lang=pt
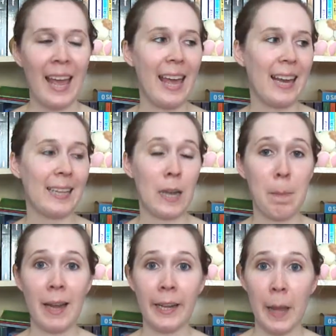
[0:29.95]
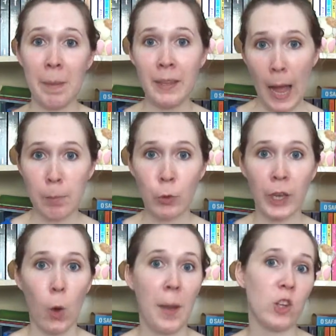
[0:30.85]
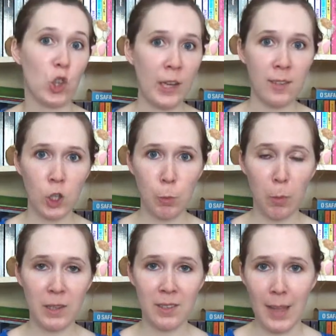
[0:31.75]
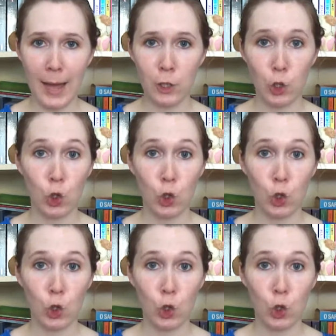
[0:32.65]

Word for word: Ela trabalha na BW, que é uma agência de publicidade,